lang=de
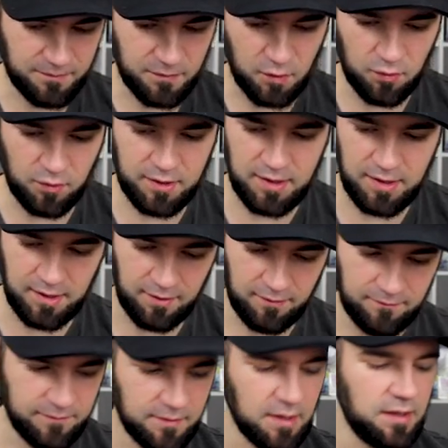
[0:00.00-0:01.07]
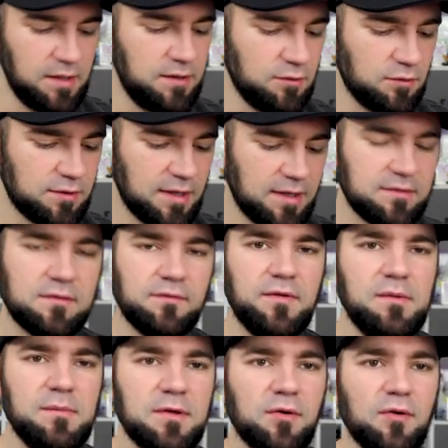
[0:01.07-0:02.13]
Okay, Irokex
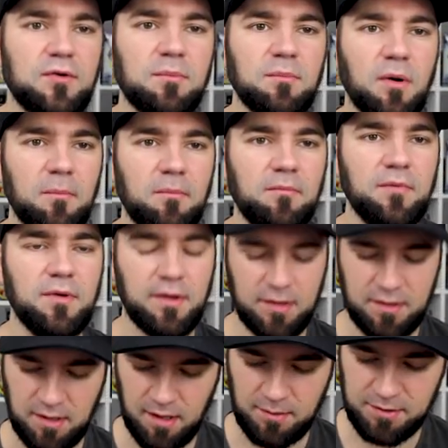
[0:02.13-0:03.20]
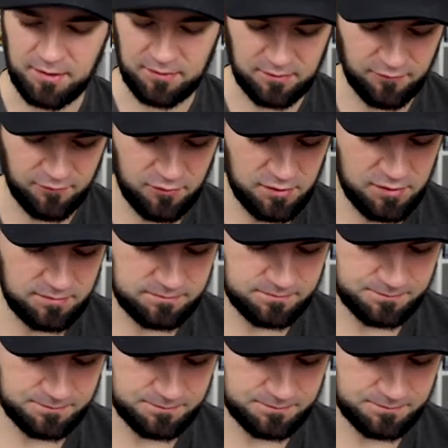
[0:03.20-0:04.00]
will mich heute mobben, habe ich das Gefühl.